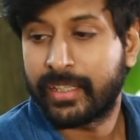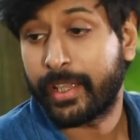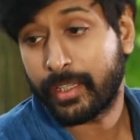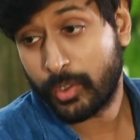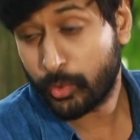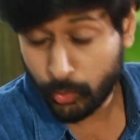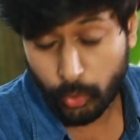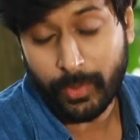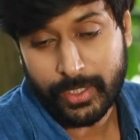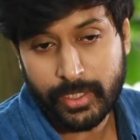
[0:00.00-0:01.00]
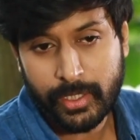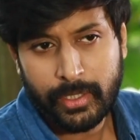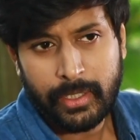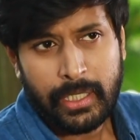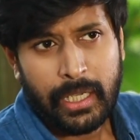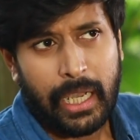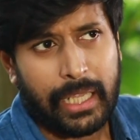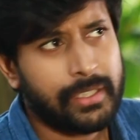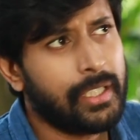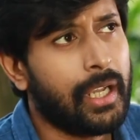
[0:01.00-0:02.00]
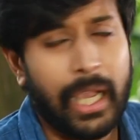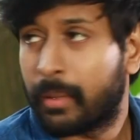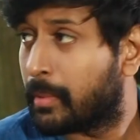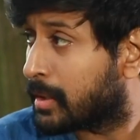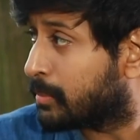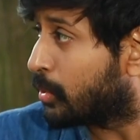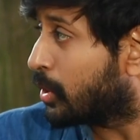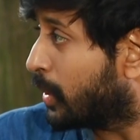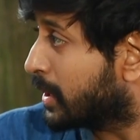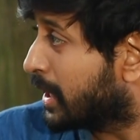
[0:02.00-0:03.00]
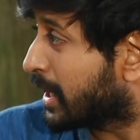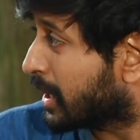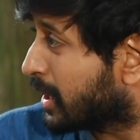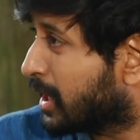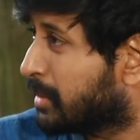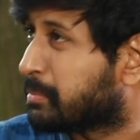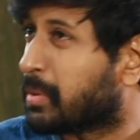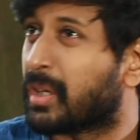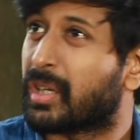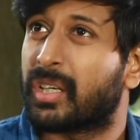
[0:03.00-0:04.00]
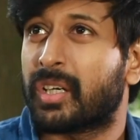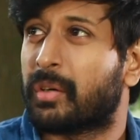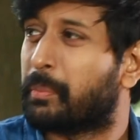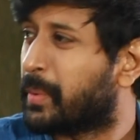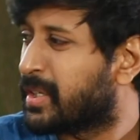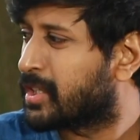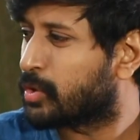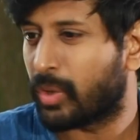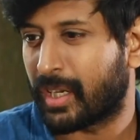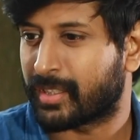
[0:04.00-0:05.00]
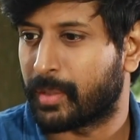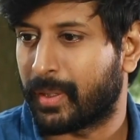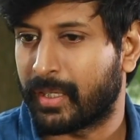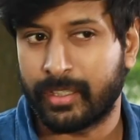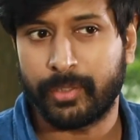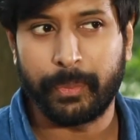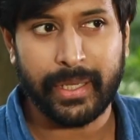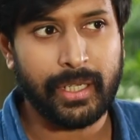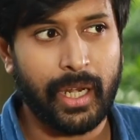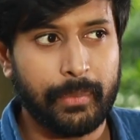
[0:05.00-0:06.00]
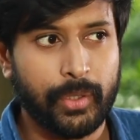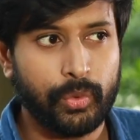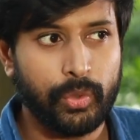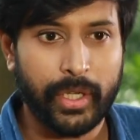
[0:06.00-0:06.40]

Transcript: থ্যাংক ইউ সো মাচ আচ্ছা আমার মনে হয় কি এখানে বৃষ্টি চলে আসতে পারে ইটস বেটার আমরা কোনো